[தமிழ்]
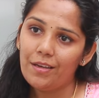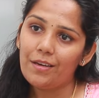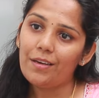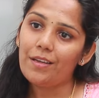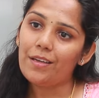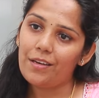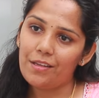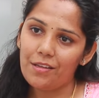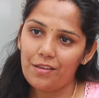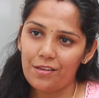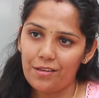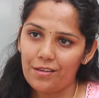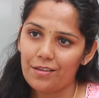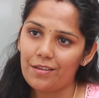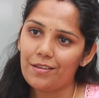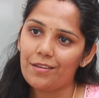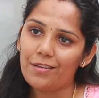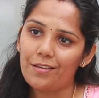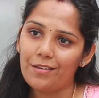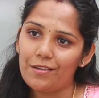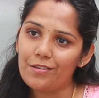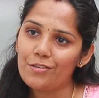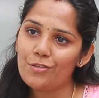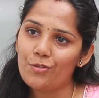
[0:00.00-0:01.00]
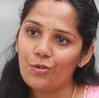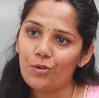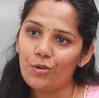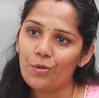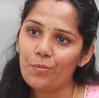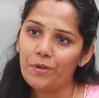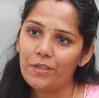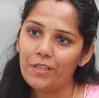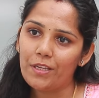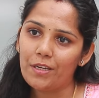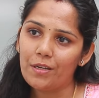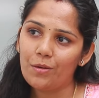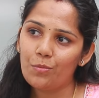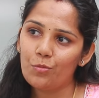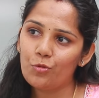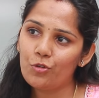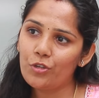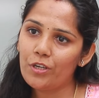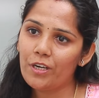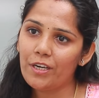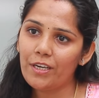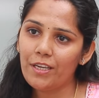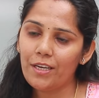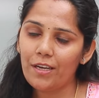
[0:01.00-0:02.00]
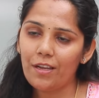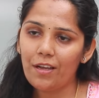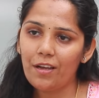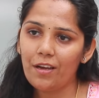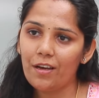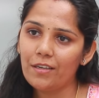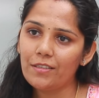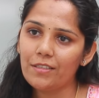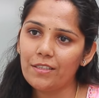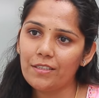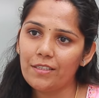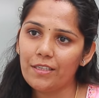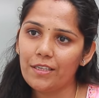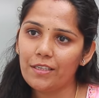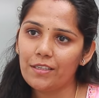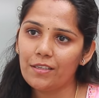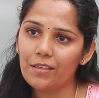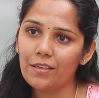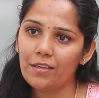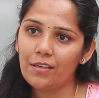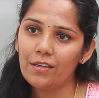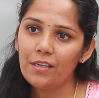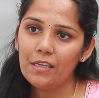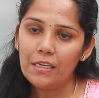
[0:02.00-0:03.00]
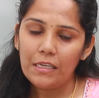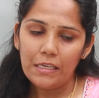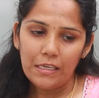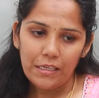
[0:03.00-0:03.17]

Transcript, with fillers: நிறைய சொல்லப்படுது ஏன்னா முன்னாடிலாம் ஹார்ட் அட்டாக்னால்